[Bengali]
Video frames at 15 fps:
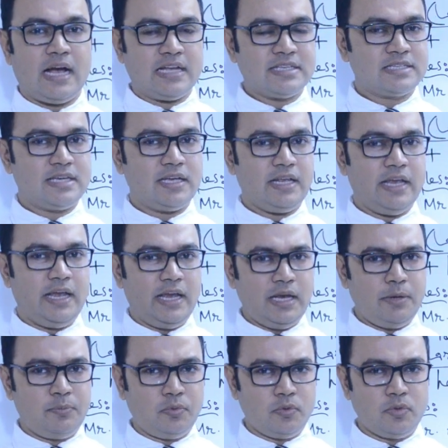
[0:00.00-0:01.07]
আজকের এই
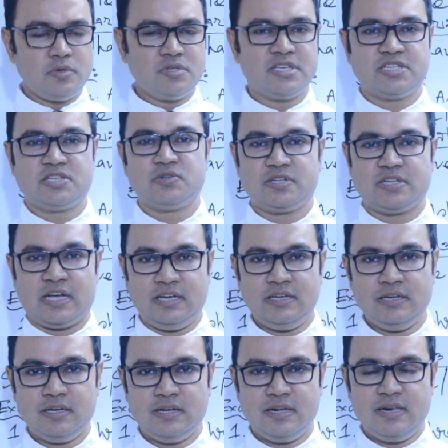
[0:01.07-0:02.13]
পুরো সেশনটা
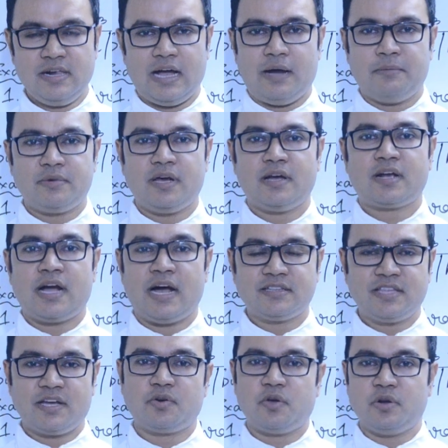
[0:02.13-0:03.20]
আমরা
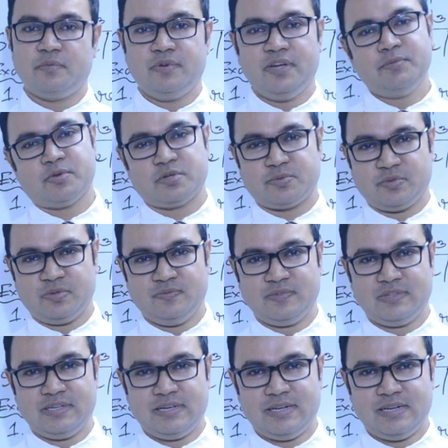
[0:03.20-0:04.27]
খাতা কলম নিয়ে বসবো
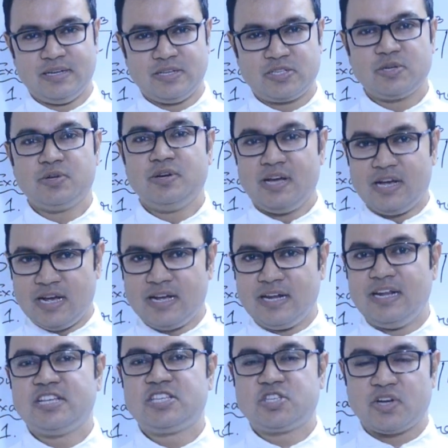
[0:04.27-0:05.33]
সো
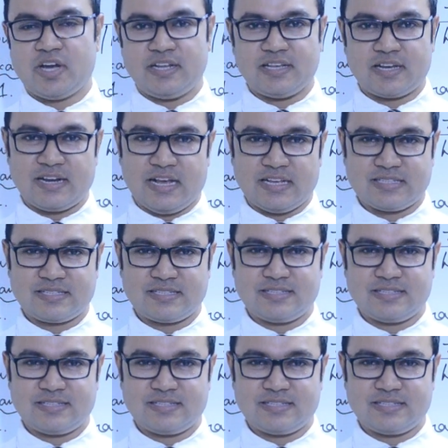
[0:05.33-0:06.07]
লেটস জয়েন দ্য ক্লাস